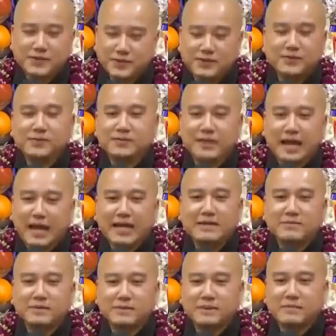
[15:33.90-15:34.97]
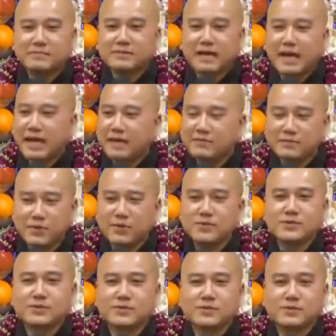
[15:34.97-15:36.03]
Chiều nay một chấm than
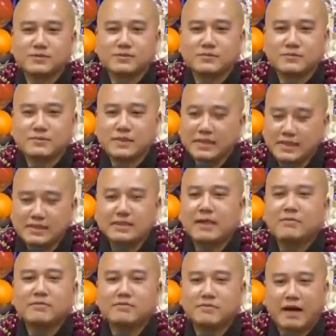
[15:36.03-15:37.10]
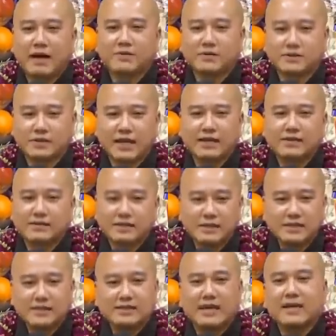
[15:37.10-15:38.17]
buông xuống, đinh đóng vào săn
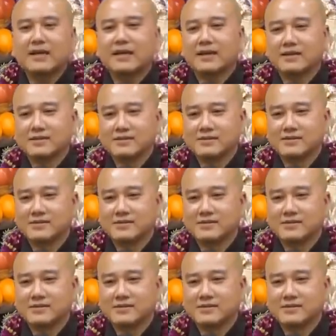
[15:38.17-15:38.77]
tiếng trả lời.